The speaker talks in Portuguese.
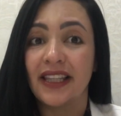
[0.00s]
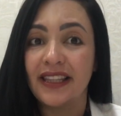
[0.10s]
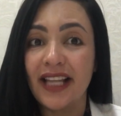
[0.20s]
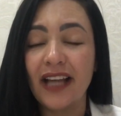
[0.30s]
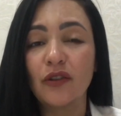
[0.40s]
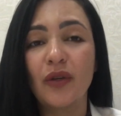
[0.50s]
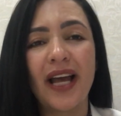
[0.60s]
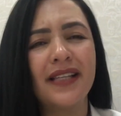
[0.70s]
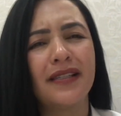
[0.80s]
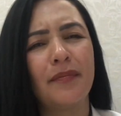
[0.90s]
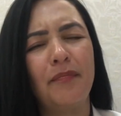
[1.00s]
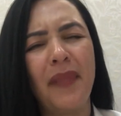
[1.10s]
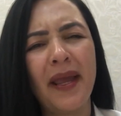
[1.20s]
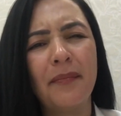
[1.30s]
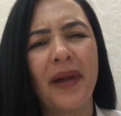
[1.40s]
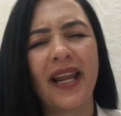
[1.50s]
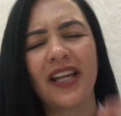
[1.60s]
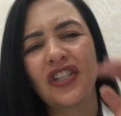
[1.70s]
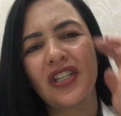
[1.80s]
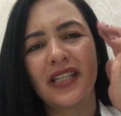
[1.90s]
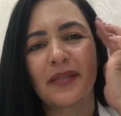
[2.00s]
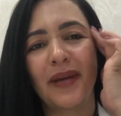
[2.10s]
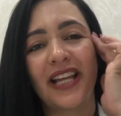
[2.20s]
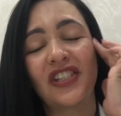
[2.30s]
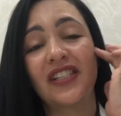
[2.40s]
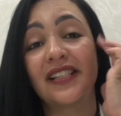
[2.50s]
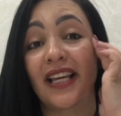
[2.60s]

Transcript: naturais e bem baratinhas, baratinhas.